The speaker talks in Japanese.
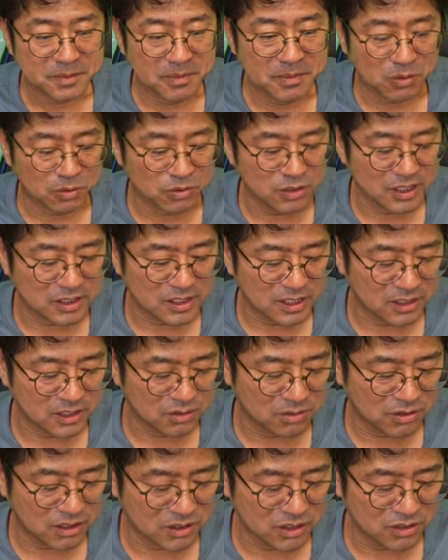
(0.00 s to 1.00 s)
まあ、この辺
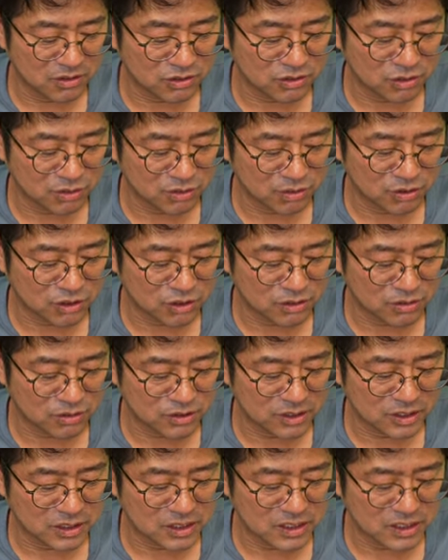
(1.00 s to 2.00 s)
りとかっていうのはちょっと
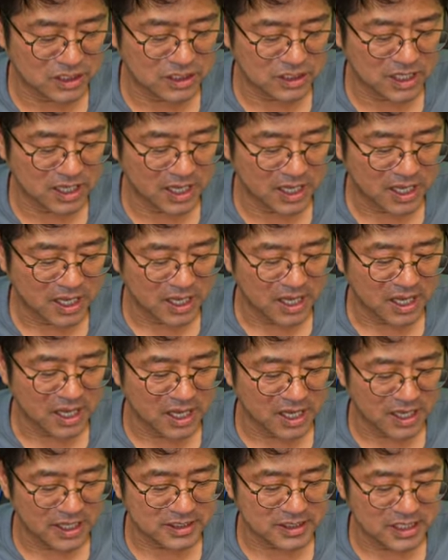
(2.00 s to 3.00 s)
注意して、
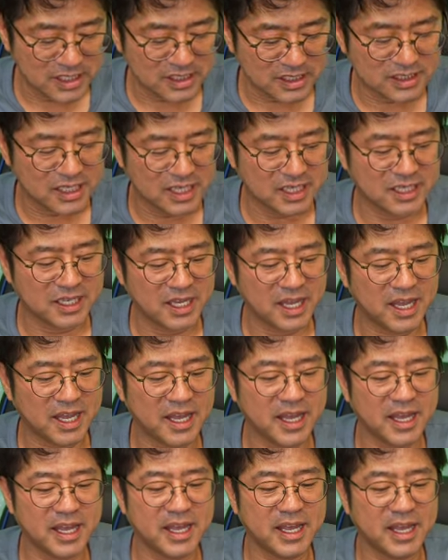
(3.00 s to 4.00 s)
えー、ぜひぜひ、
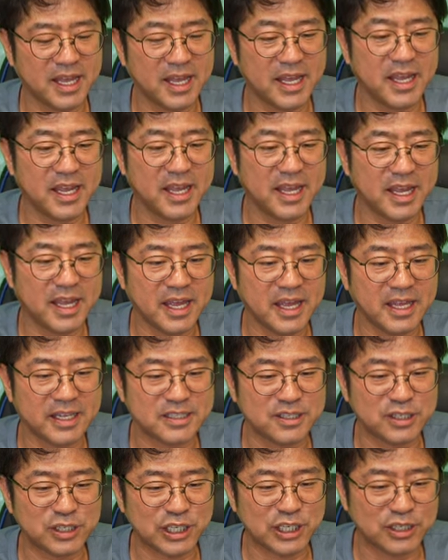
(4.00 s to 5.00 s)

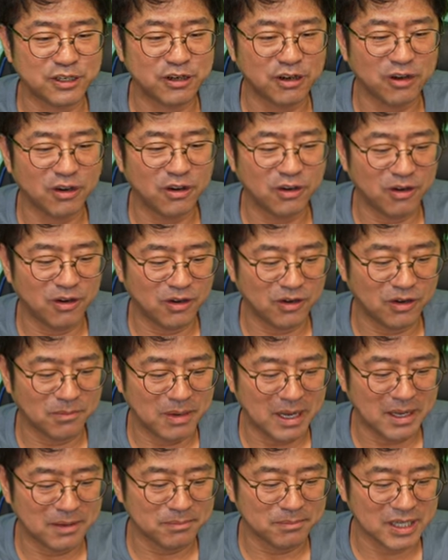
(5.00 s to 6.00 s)
えー、次の、
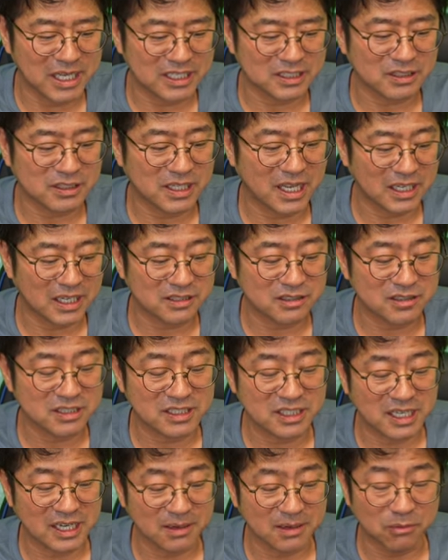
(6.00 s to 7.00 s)
まあ、夏で暑
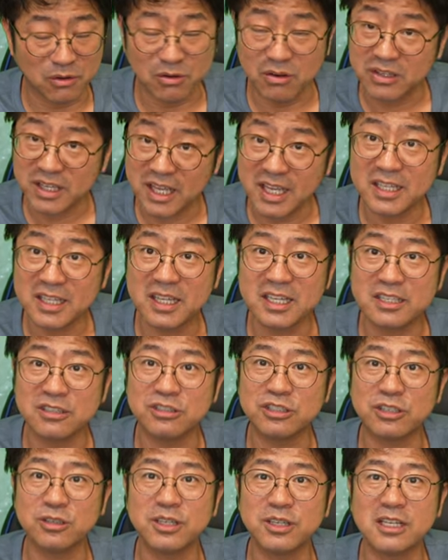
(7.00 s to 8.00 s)
いからもうね、熱
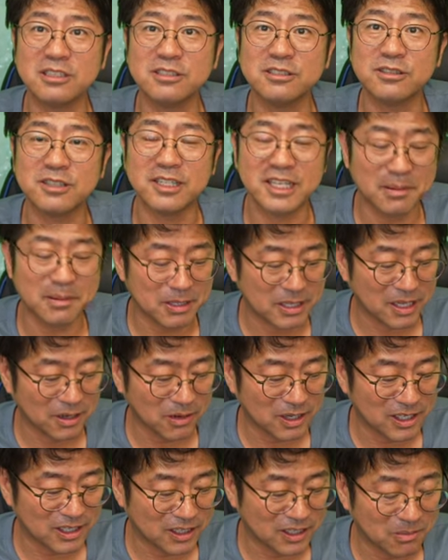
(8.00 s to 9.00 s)
中症になるのでやめた
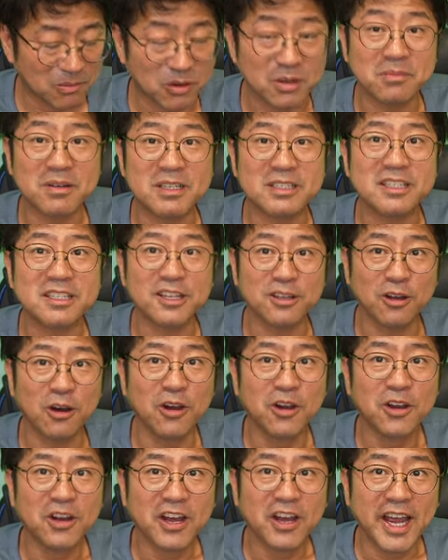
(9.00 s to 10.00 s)
方がいいと思いますけ
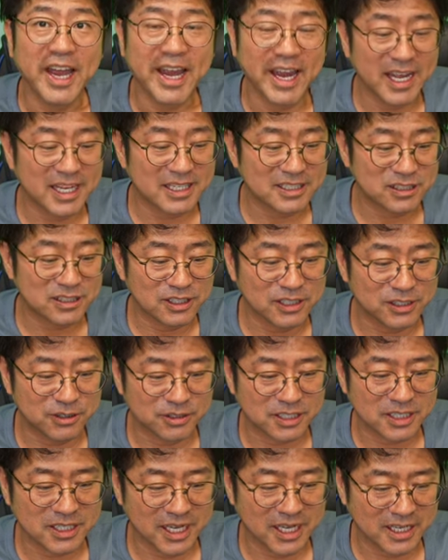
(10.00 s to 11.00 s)
ど、えー、次
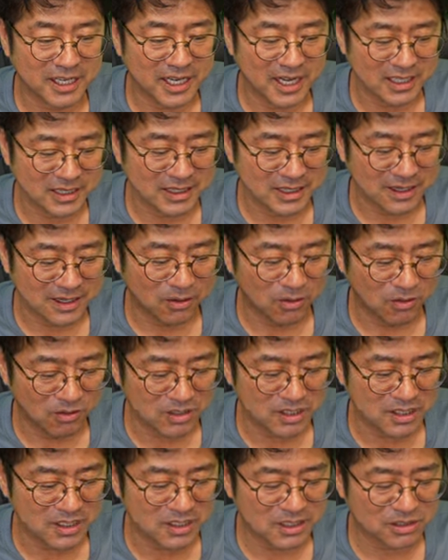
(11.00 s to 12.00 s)
の機会があったら
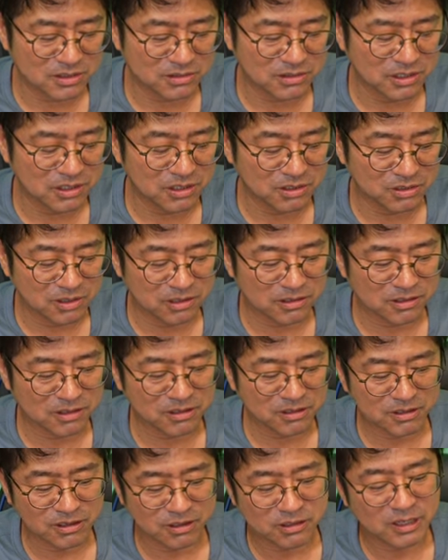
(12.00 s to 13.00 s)
大きな作りをどん
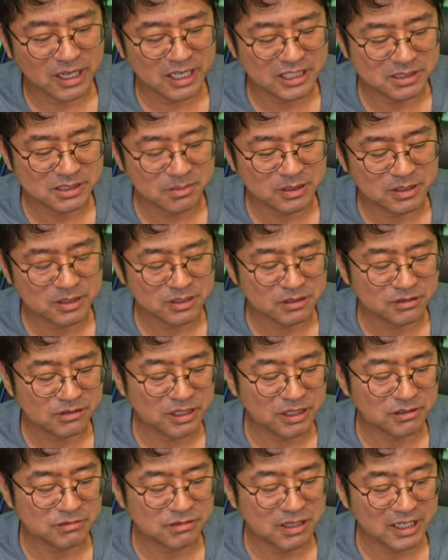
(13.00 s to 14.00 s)
どんどんと初めに
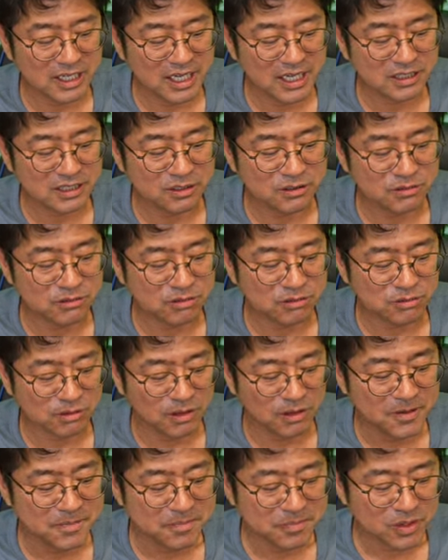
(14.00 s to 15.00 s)
作れるかなっていうこ
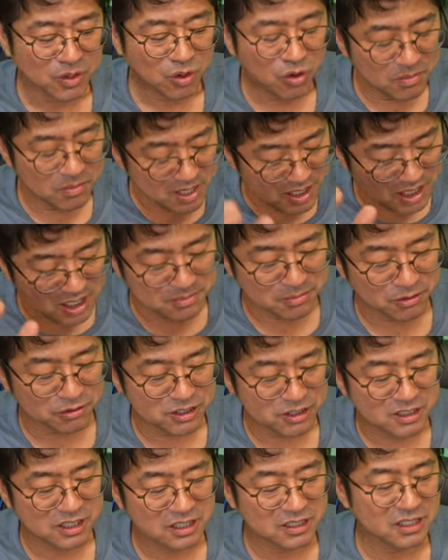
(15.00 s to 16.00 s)
と。細かい
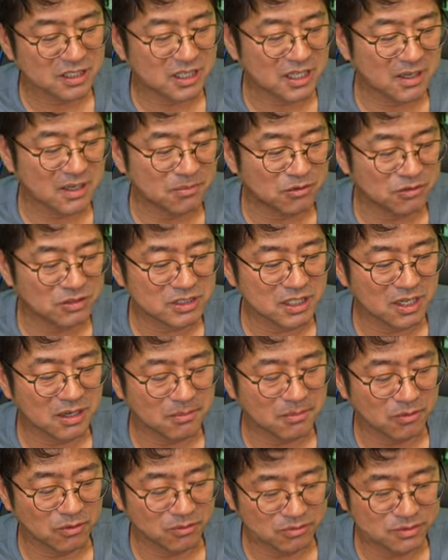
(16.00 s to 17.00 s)
描写させたら森さん
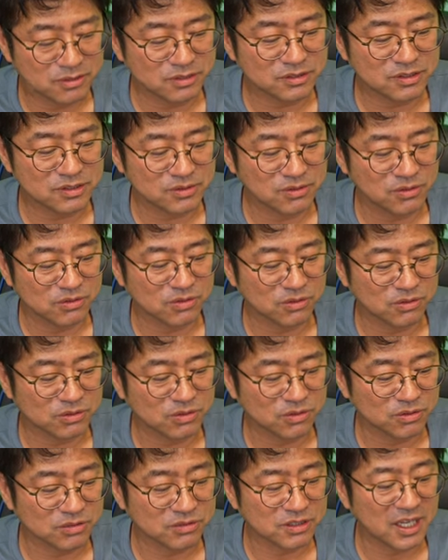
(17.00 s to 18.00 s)
はもう本当にすごくお
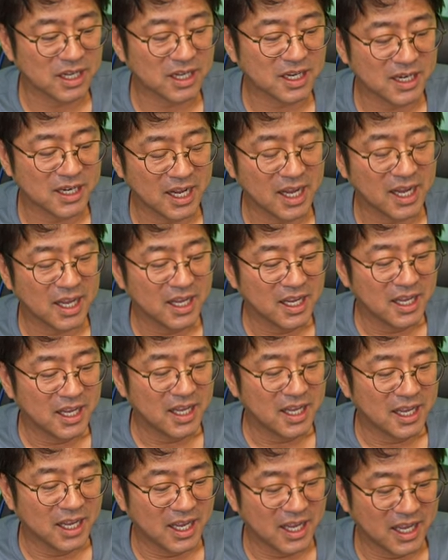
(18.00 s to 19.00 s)
上手やか
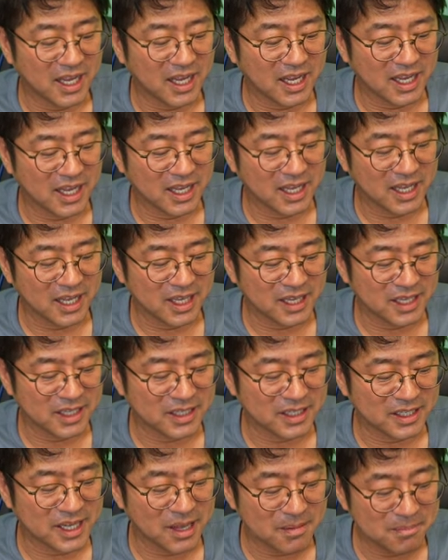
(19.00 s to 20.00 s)

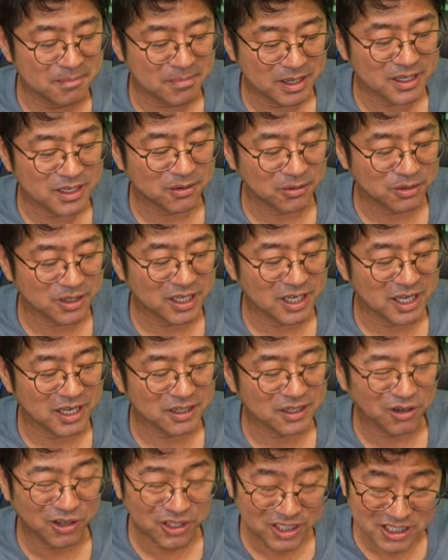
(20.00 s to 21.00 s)
ら、ー、現場でこれ
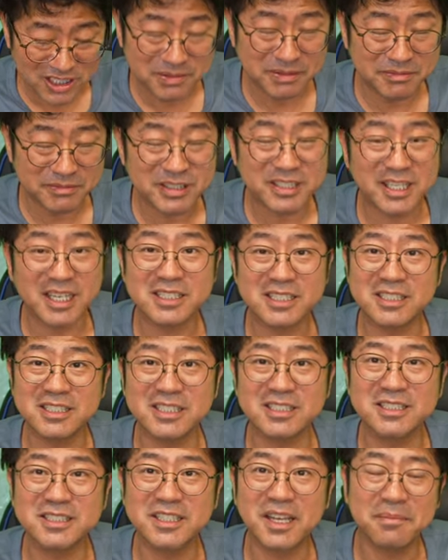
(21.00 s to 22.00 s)
が、これ一番難しい
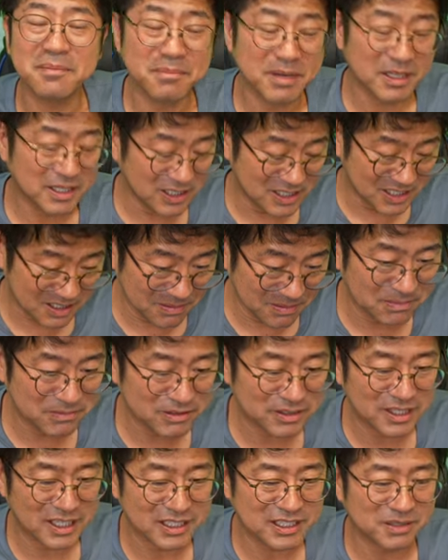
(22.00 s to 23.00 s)
です。現場で一番
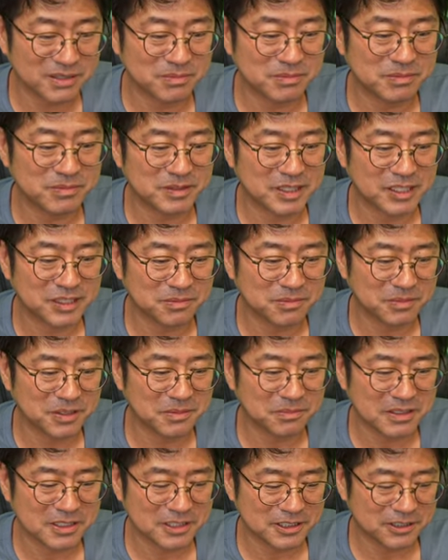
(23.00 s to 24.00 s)
難しい部分だと思
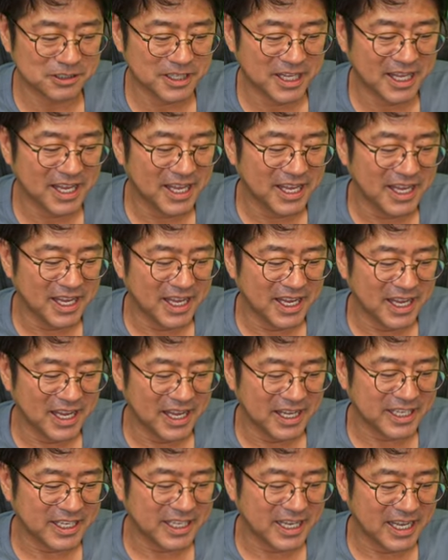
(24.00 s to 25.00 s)
いますので、
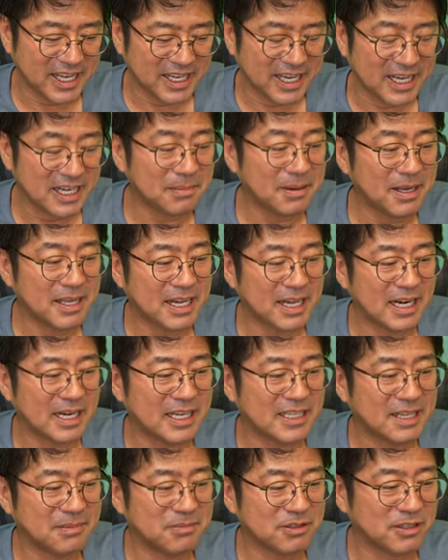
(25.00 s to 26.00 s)
えー、機会があればやら
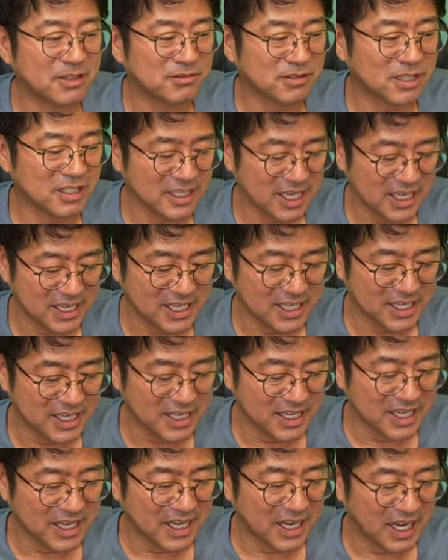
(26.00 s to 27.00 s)
れてみてください。
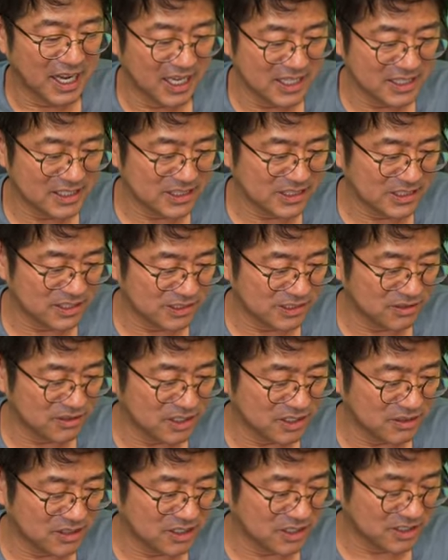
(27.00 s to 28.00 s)
はい次の
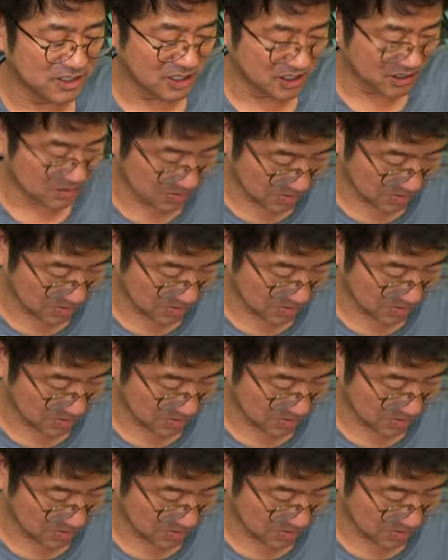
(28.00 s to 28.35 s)
作品いきたいと